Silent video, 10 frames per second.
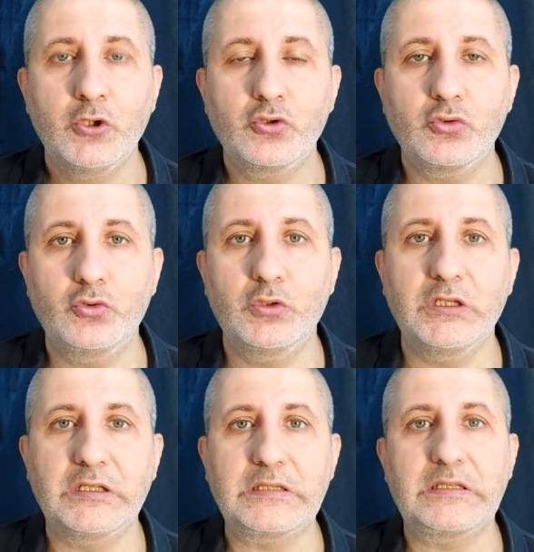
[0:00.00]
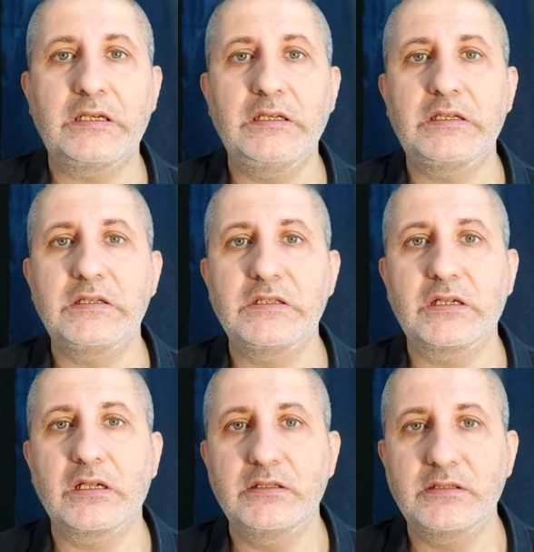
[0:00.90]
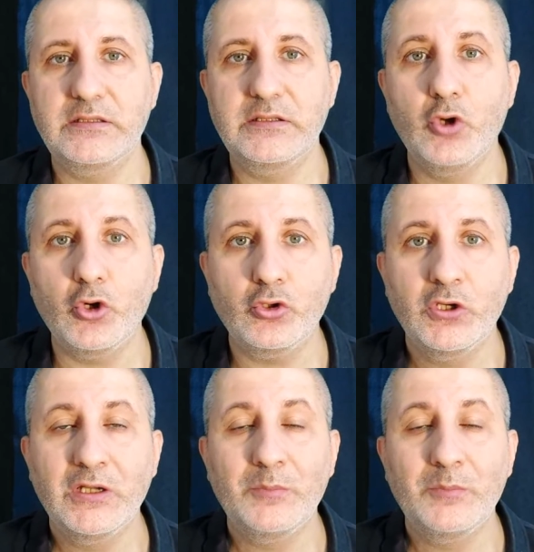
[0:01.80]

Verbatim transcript: Çünkü Galatasaray'ın ikinci kalecisi yok.